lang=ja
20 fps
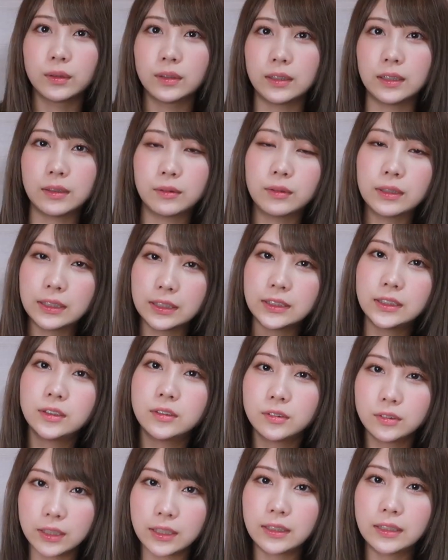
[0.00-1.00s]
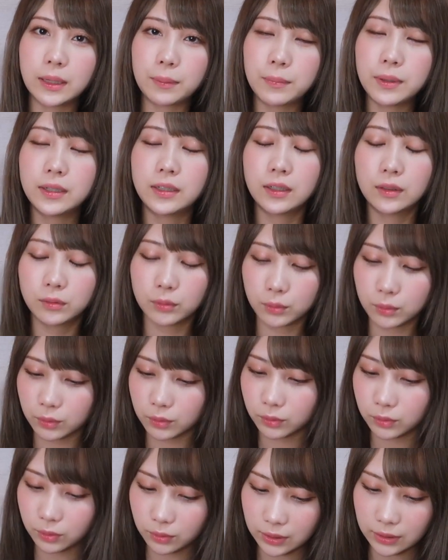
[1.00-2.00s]
で私のねダメなとこ
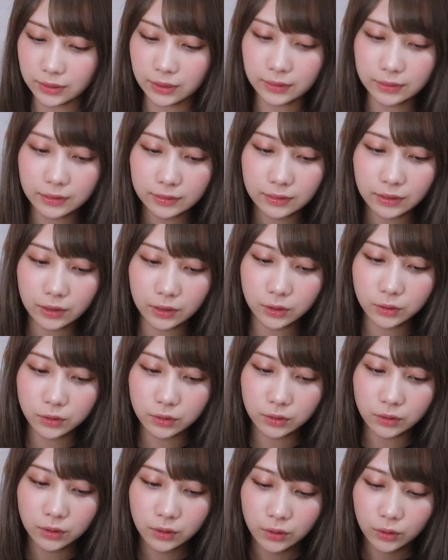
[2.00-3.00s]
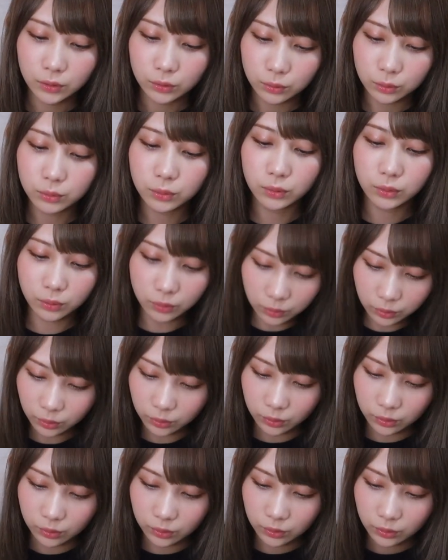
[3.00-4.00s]
ろとか欠けているとこ
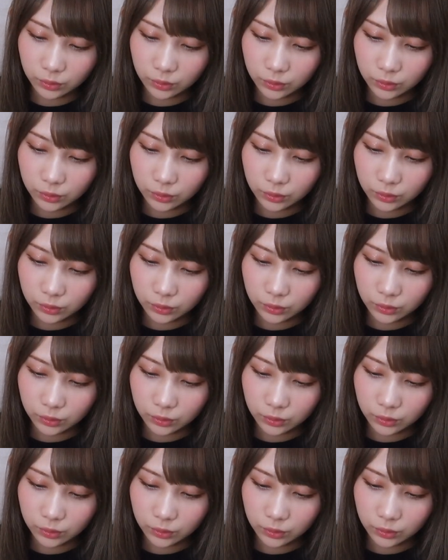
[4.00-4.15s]
ろを